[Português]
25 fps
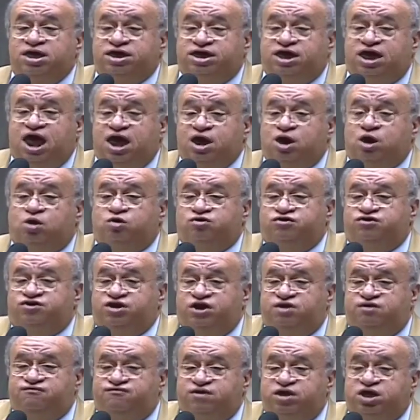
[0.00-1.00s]
que é
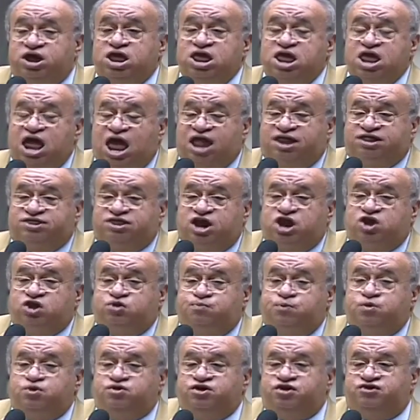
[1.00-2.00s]
inclusive a
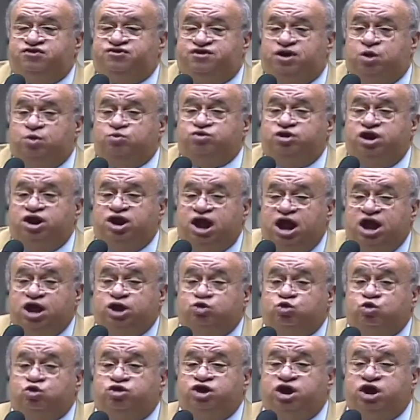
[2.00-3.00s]
transposição de
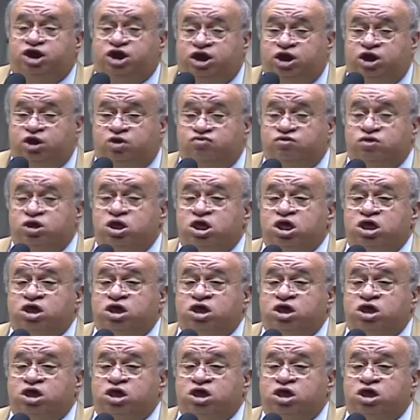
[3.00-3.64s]
leitos de rio,